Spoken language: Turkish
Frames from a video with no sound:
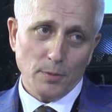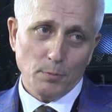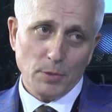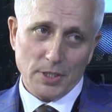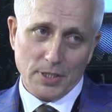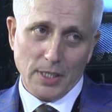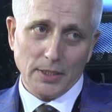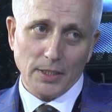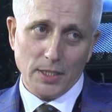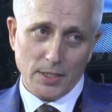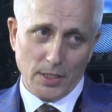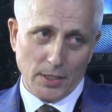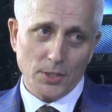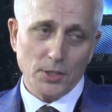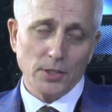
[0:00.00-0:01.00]
Biz zaten
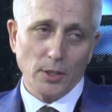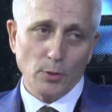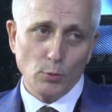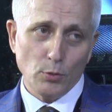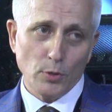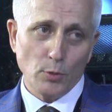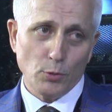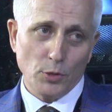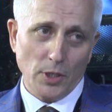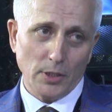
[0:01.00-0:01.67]
satıcıdan %3